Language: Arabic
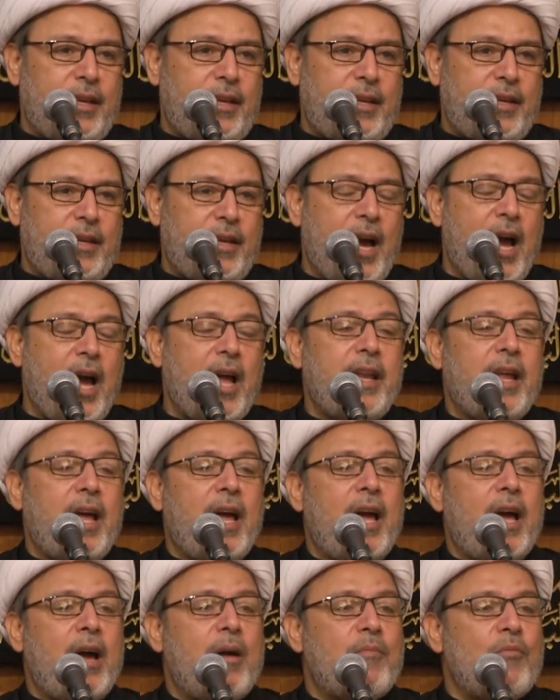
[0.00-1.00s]

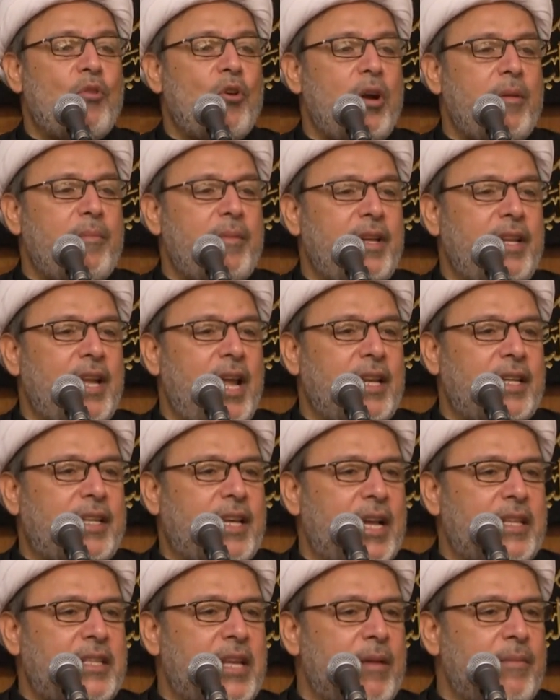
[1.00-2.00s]
كان مؤمنا
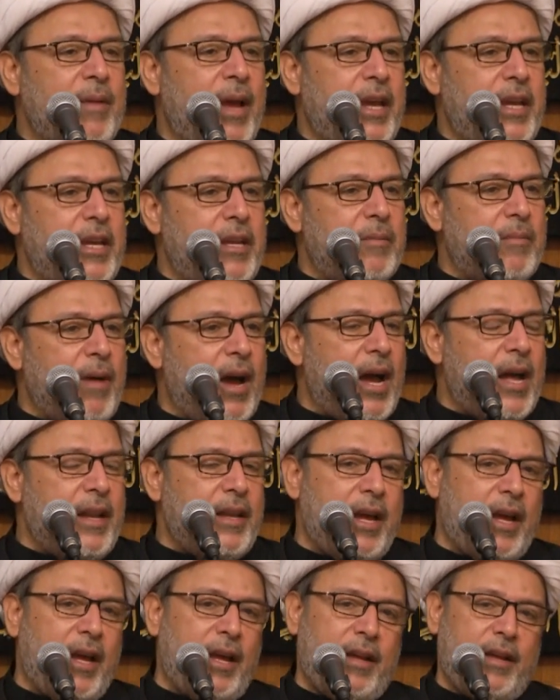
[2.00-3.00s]
كتم
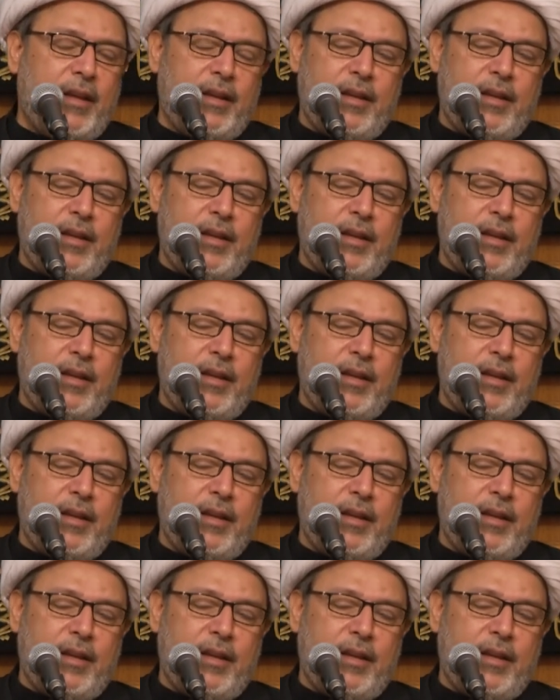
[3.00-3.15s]
إيمانه